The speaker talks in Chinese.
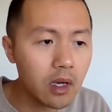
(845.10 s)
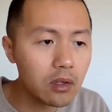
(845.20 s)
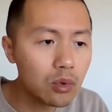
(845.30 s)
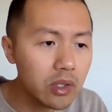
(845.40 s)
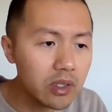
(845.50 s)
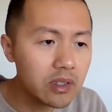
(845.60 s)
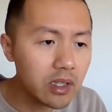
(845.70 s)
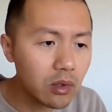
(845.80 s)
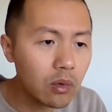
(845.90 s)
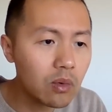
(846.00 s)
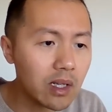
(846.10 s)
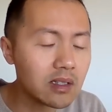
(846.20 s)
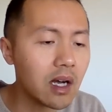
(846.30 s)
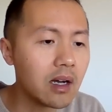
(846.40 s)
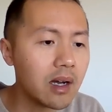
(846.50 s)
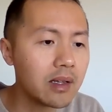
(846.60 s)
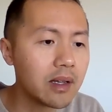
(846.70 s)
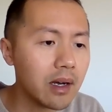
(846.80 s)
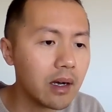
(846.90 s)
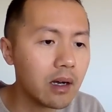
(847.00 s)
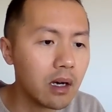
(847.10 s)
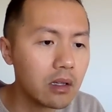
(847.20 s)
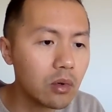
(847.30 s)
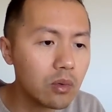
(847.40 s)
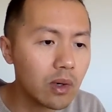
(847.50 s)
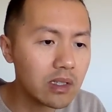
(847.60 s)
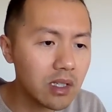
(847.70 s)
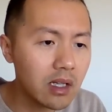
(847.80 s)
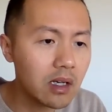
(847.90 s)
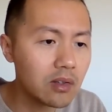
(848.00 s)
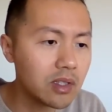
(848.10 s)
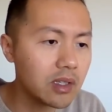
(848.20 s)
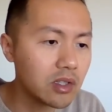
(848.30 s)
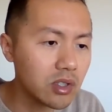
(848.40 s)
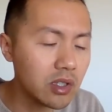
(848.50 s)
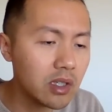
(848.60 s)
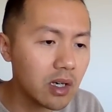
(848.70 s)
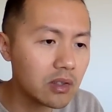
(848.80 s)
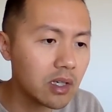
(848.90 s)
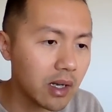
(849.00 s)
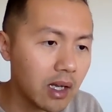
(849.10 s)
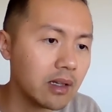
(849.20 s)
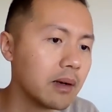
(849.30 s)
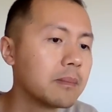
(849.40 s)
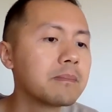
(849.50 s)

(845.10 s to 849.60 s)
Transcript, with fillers: 啊，对接东莞长安的啊，东莞三号线的十一号线砍掉。